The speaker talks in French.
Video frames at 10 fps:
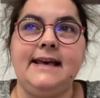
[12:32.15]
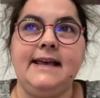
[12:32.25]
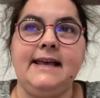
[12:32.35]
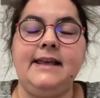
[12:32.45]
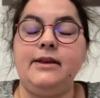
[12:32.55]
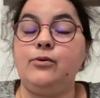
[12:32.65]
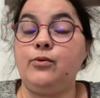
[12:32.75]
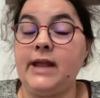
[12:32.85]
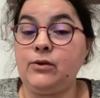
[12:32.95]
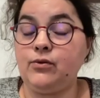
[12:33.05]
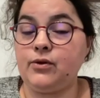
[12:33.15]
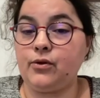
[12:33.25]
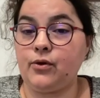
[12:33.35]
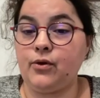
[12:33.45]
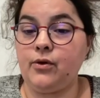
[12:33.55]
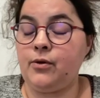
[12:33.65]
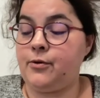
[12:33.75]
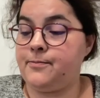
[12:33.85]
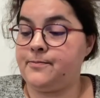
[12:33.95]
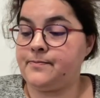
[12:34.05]
Et on a donc euh,
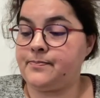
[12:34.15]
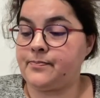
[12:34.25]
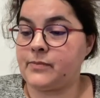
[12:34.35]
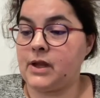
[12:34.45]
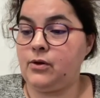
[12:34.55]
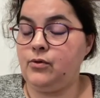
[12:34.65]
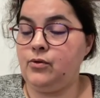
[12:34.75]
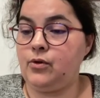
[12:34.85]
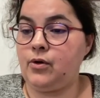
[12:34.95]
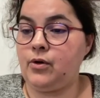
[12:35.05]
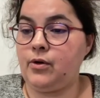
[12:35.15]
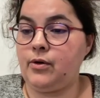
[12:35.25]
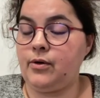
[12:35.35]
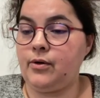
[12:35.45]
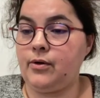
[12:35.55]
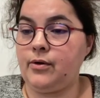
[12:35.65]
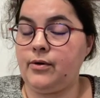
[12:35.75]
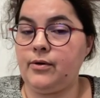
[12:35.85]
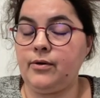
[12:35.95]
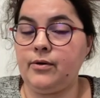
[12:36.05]
euh,
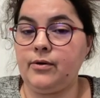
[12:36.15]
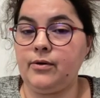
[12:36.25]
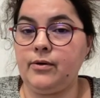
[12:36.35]
une.